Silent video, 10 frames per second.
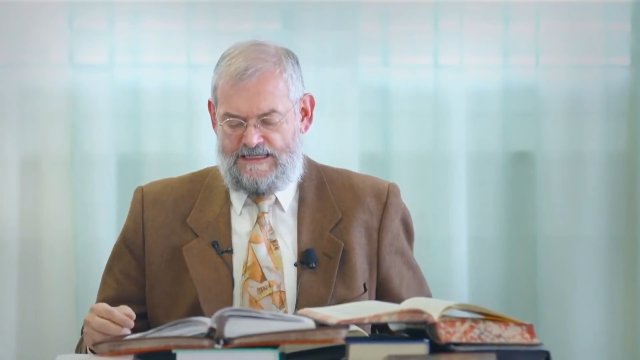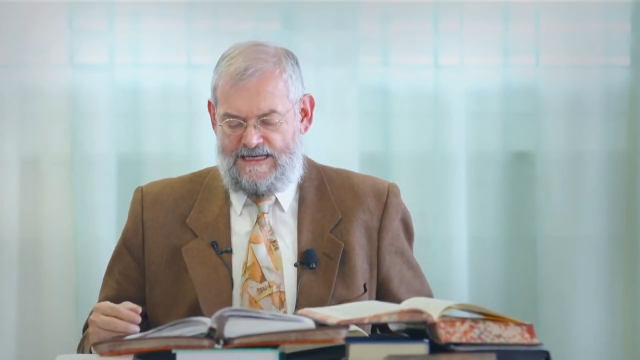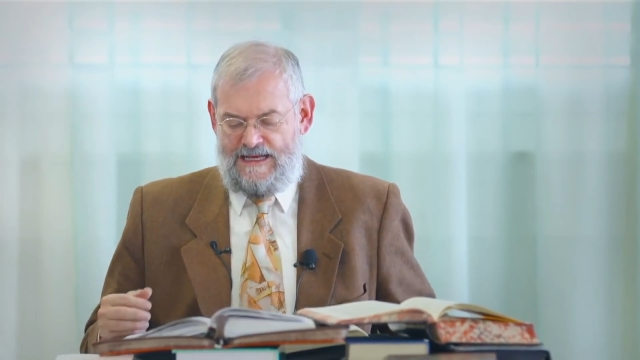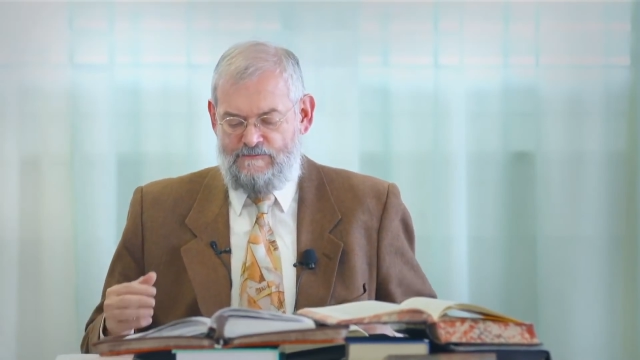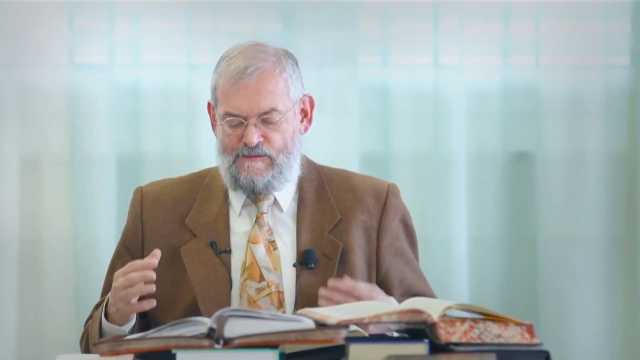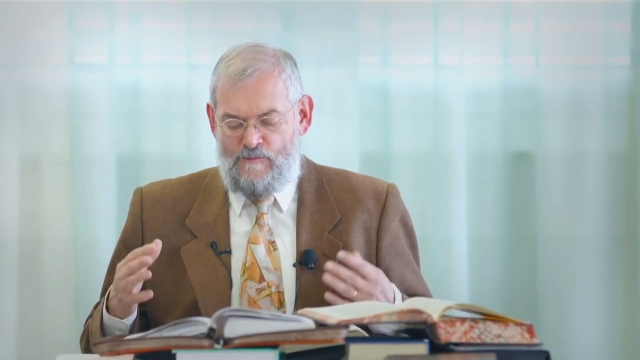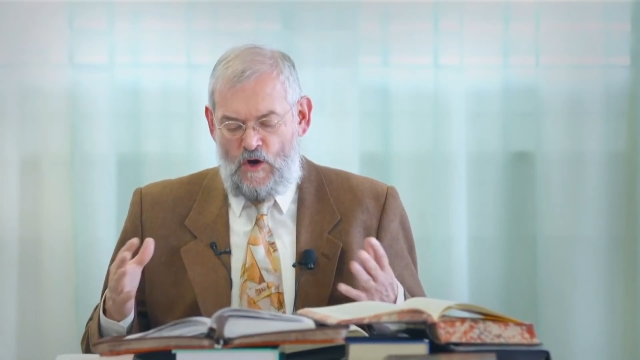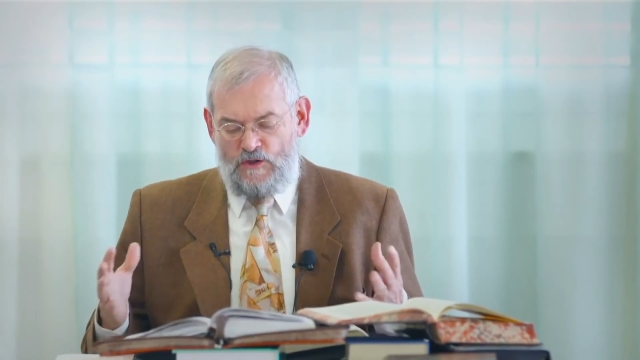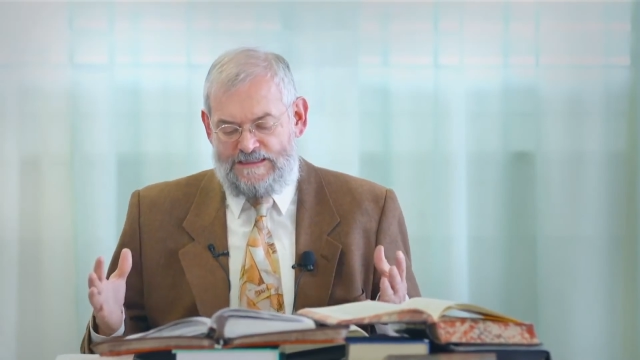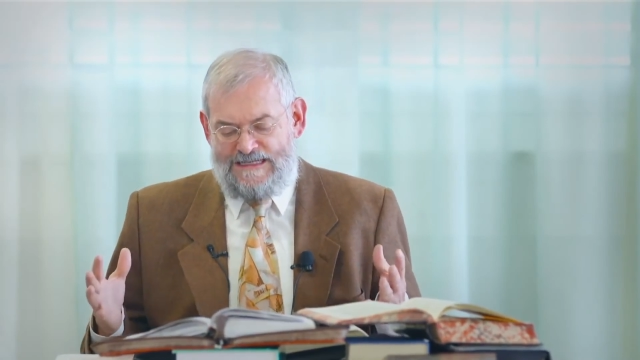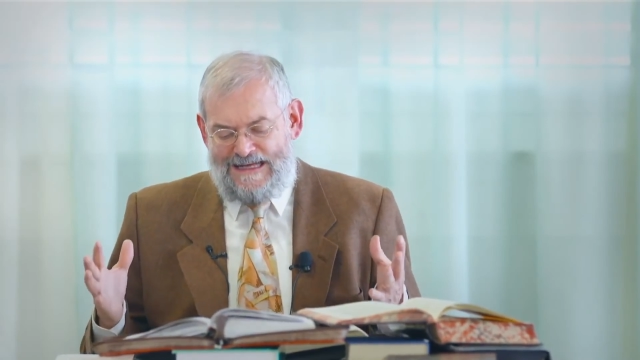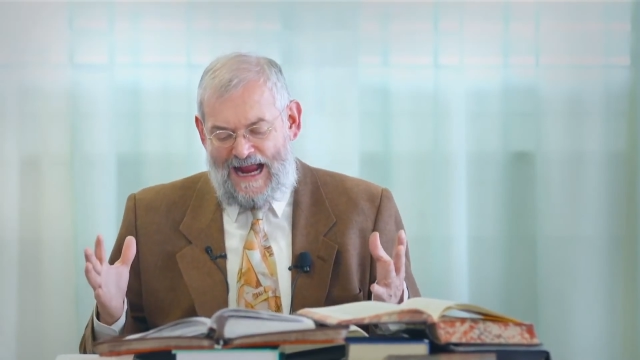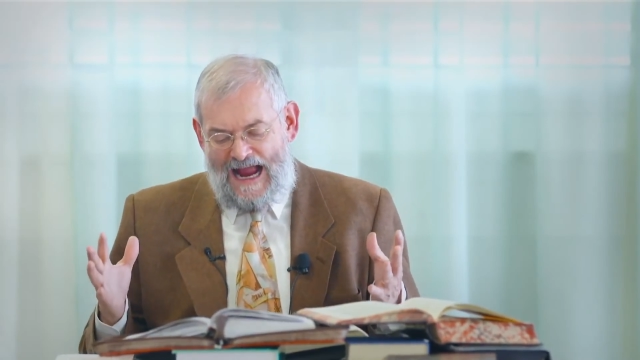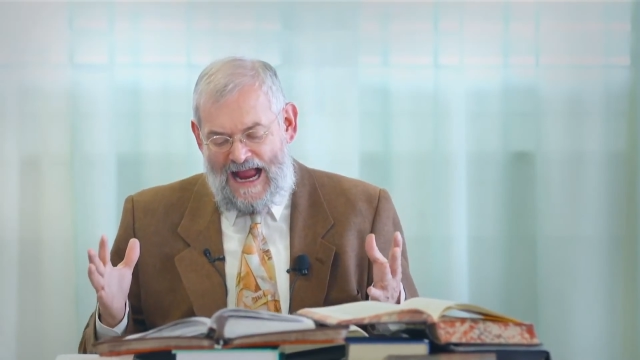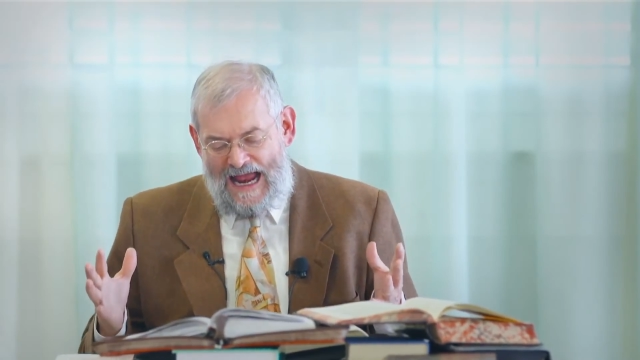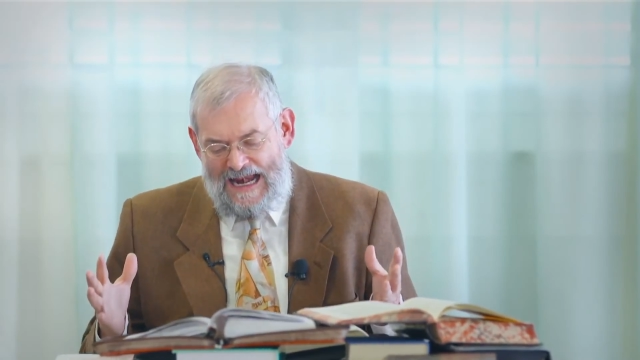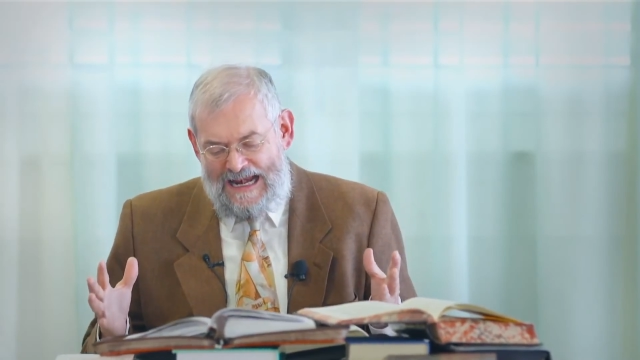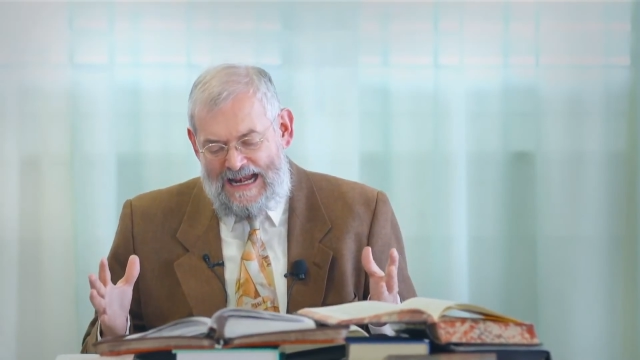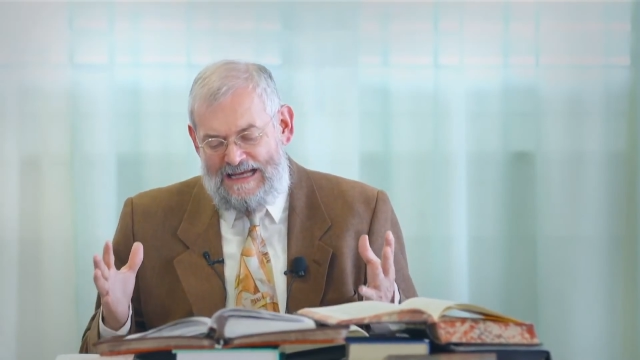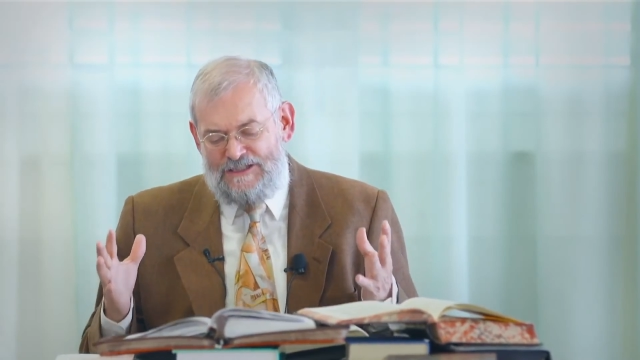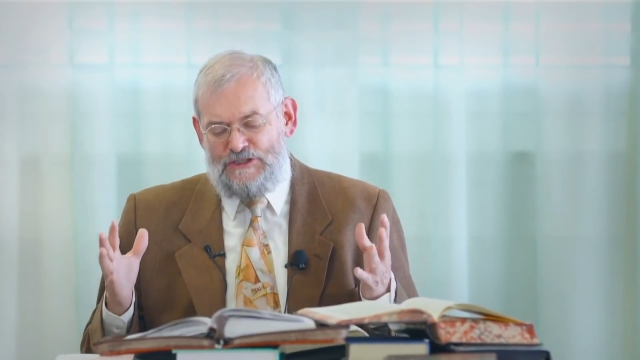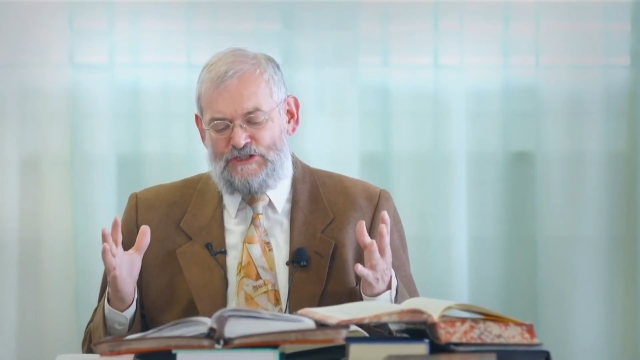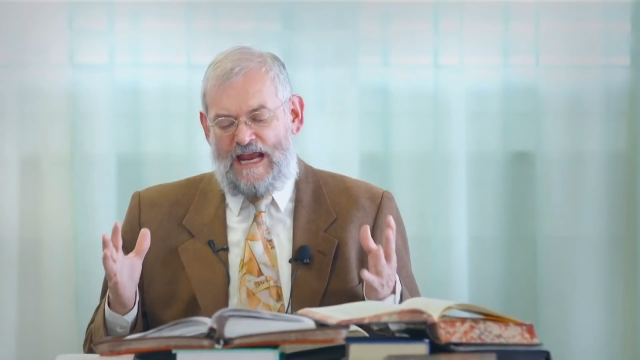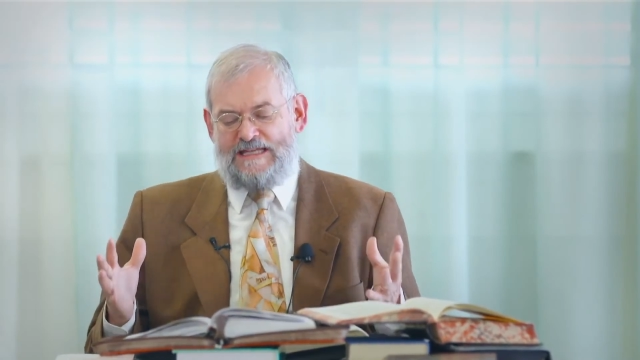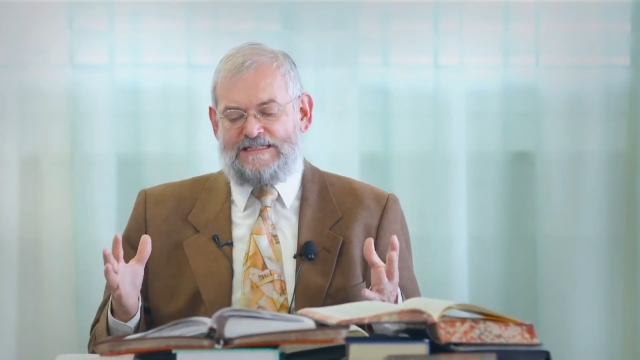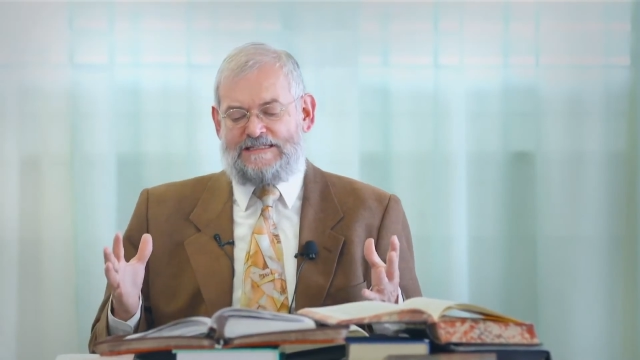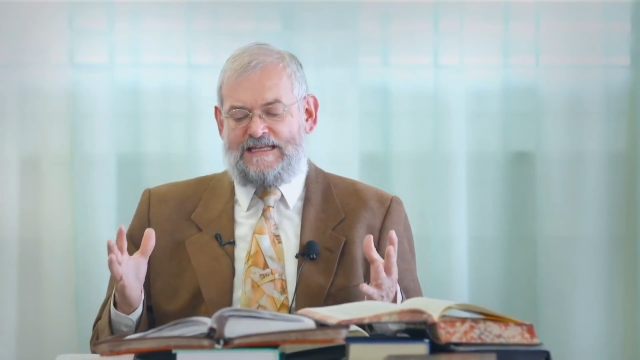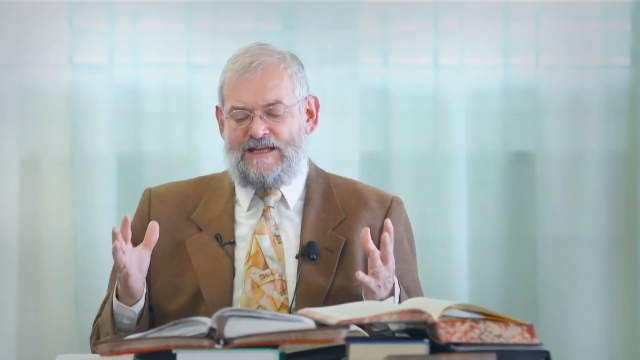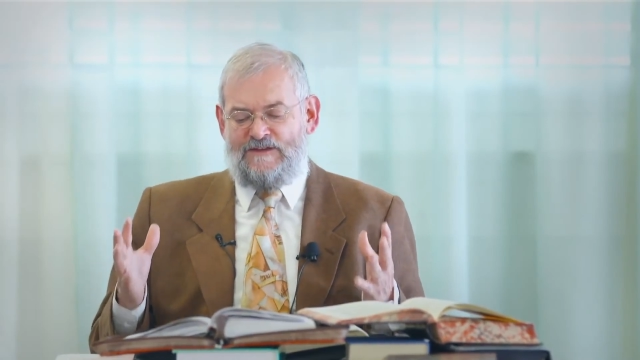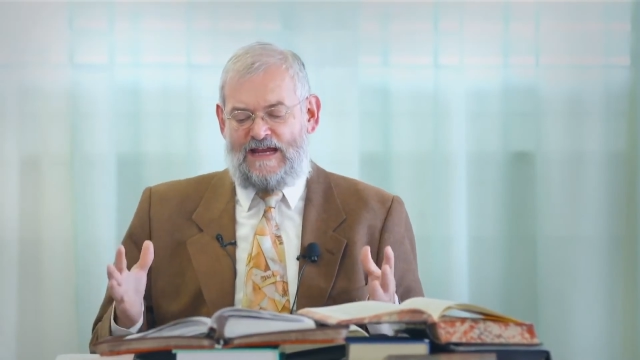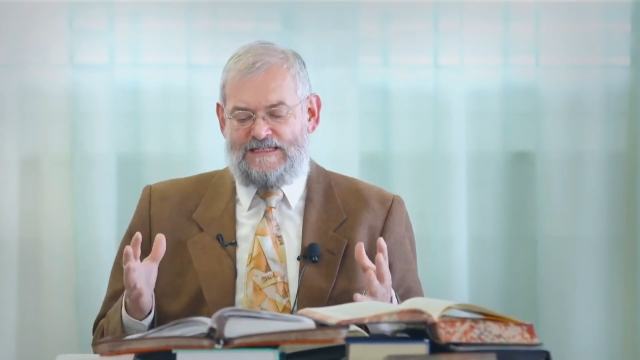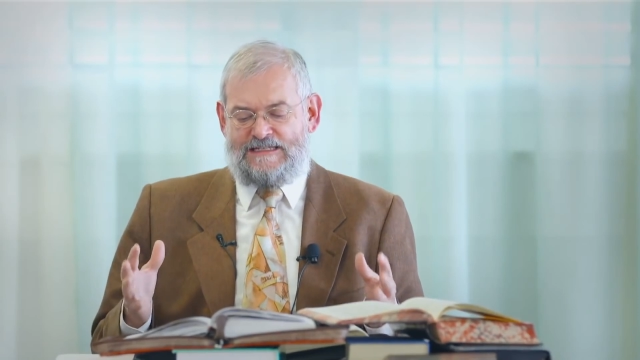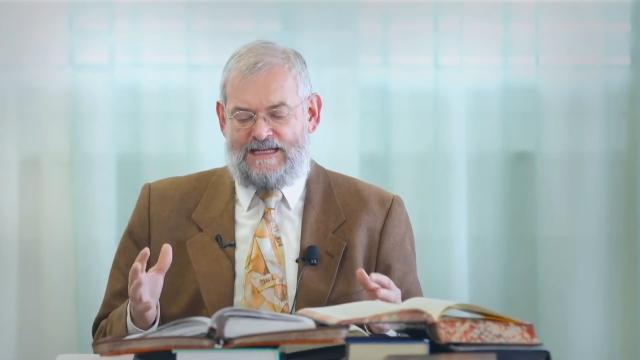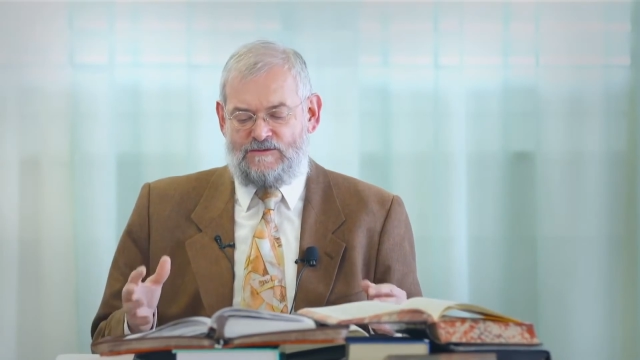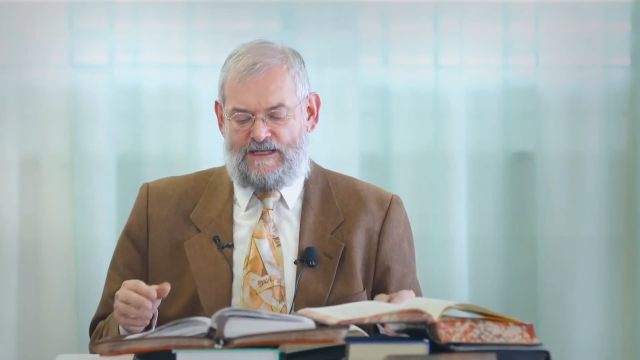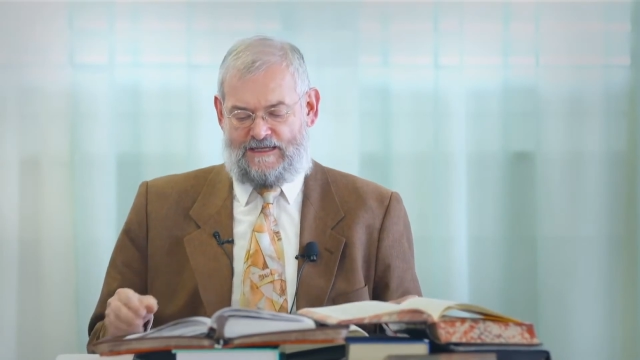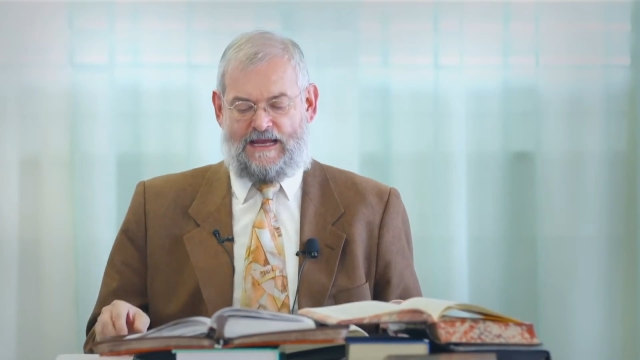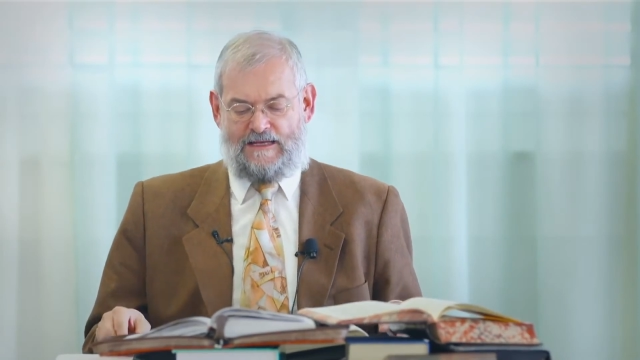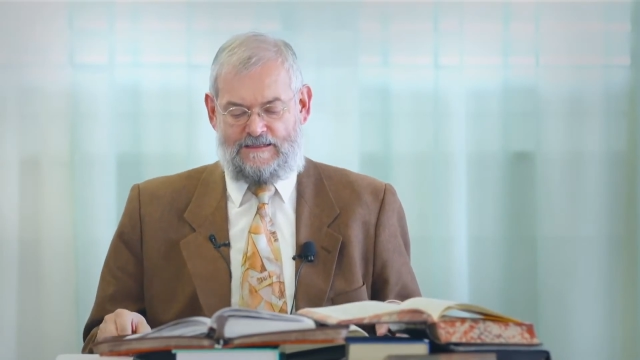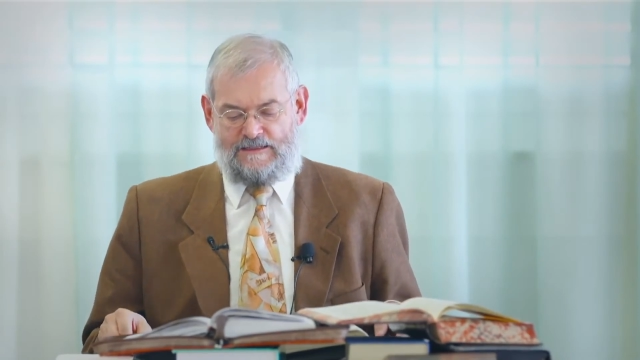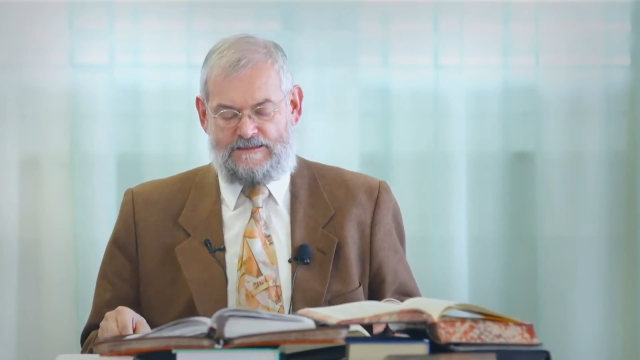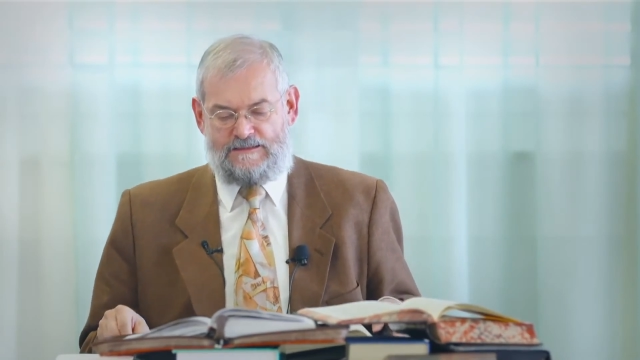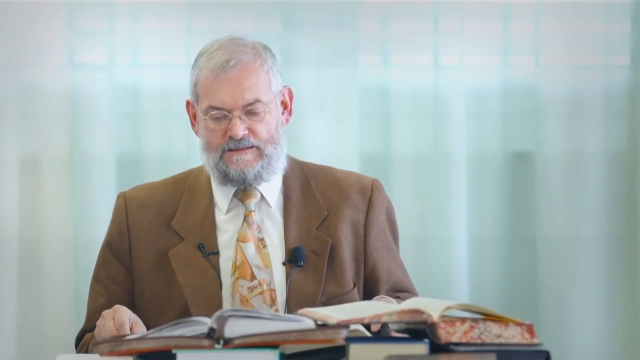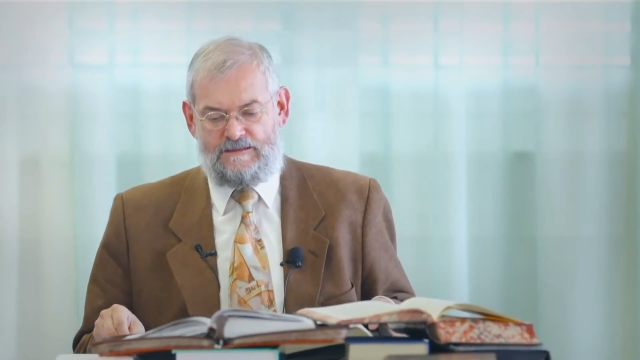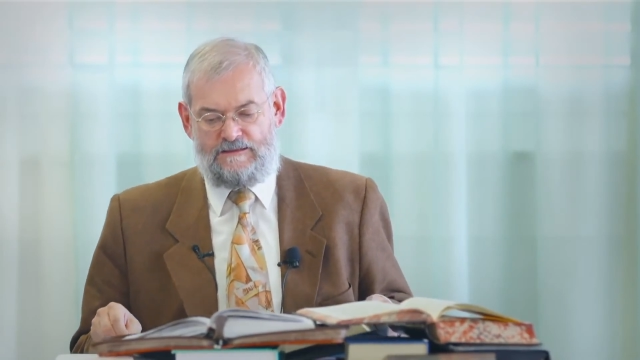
in dem verborgen sind alle Schätze der Weisheit und Erkenntnis.